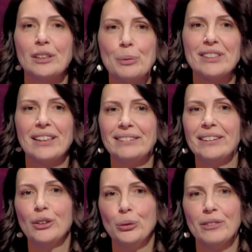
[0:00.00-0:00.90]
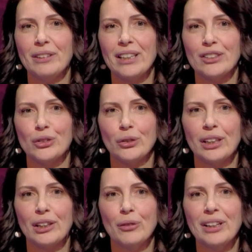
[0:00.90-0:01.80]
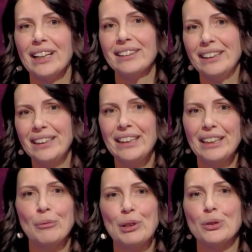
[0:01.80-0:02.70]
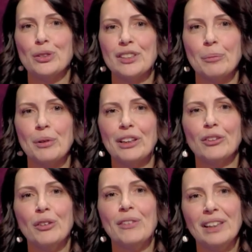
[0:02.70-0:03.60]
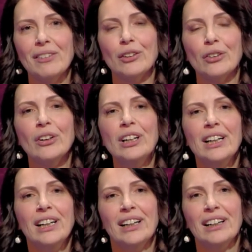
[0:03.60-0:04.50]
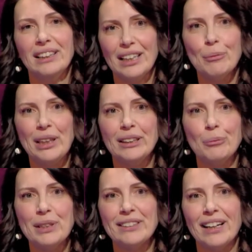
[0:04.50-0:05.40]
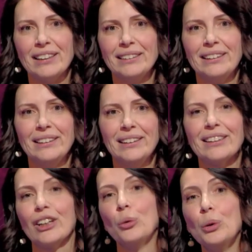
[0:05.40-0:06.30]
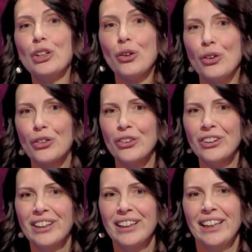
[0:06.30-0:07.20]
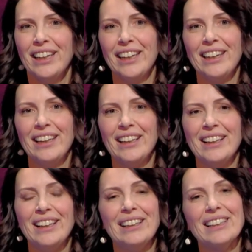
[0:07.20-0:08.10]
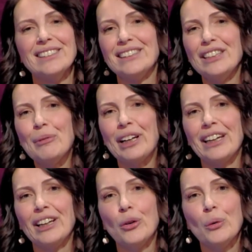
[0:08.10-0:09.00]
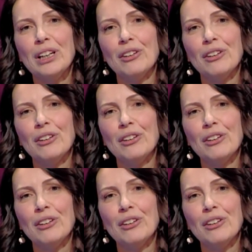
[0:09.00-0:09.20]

pesanti nell'universo, che era un grande enigma, non si sapeva da dove venivano eh, gli elementi pesanti, tra cui l'oro, e la stima è che in quella